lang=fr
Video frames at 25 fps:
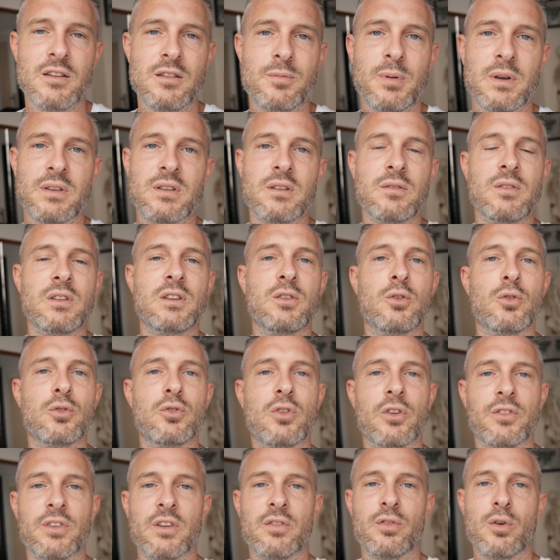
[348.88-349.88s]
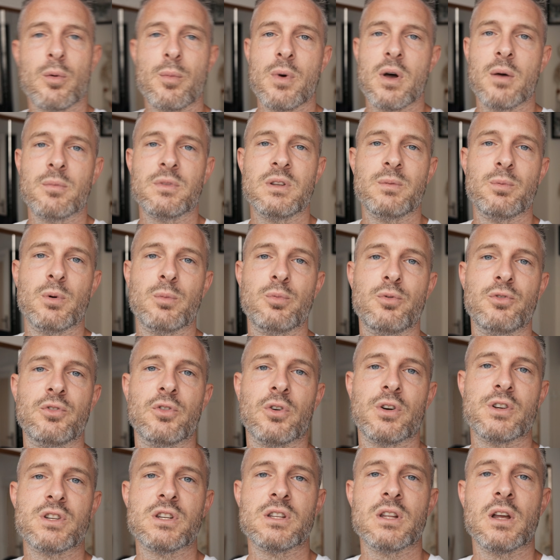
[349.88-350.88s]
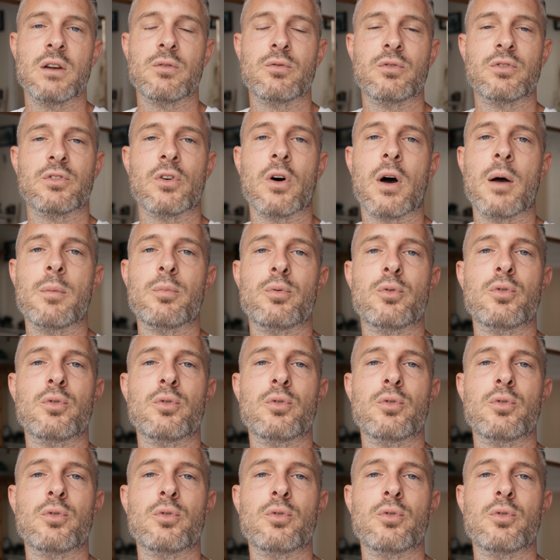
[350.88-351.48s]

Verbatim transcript: J'espère que cette vidéo, dans un format un petit peu plus original, vous aura